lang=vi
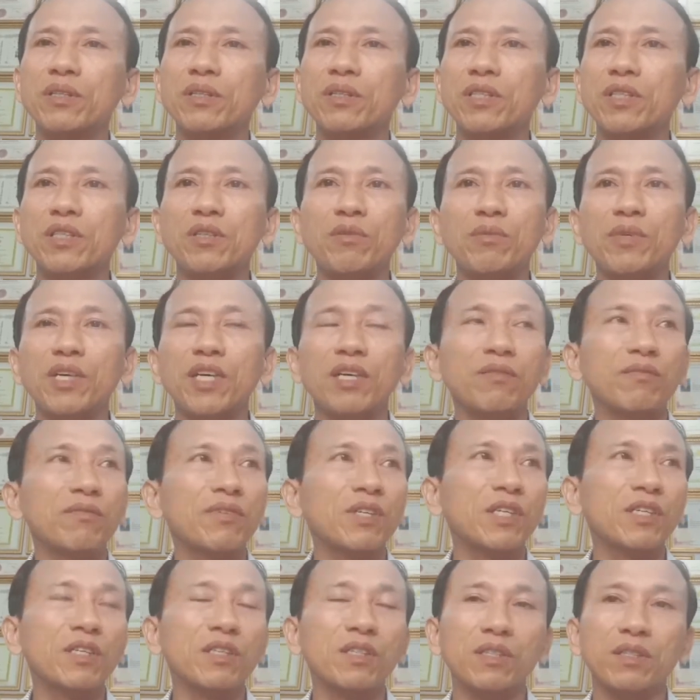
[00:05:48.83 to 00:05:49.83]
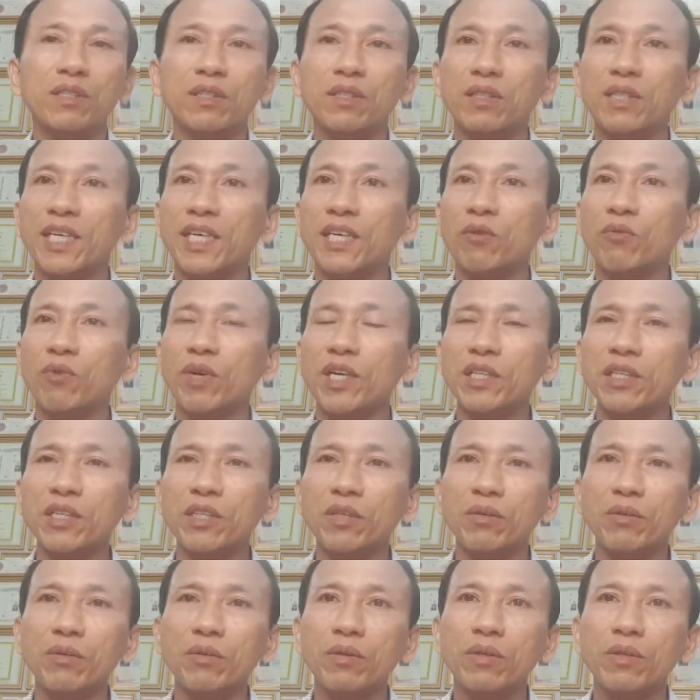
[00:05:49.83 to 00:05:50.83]
chứ không cần phải nghe quá
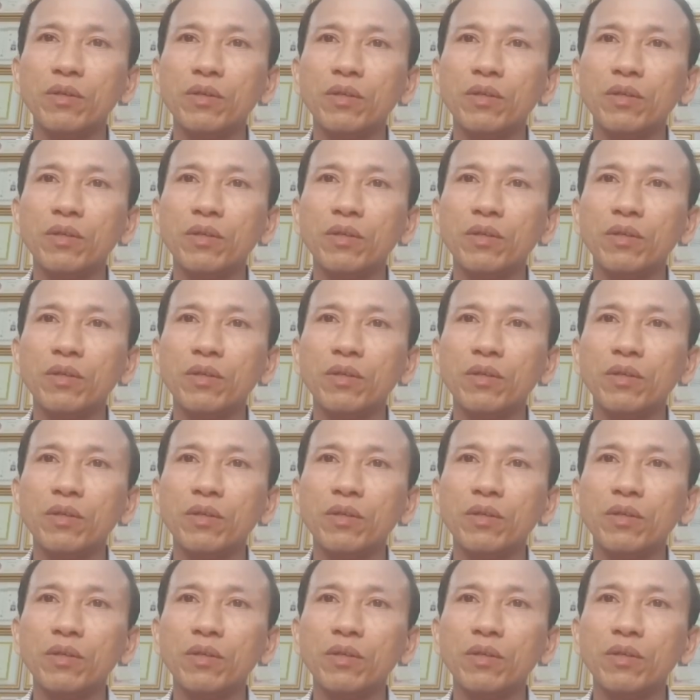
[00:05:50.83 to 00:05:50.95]
nhiều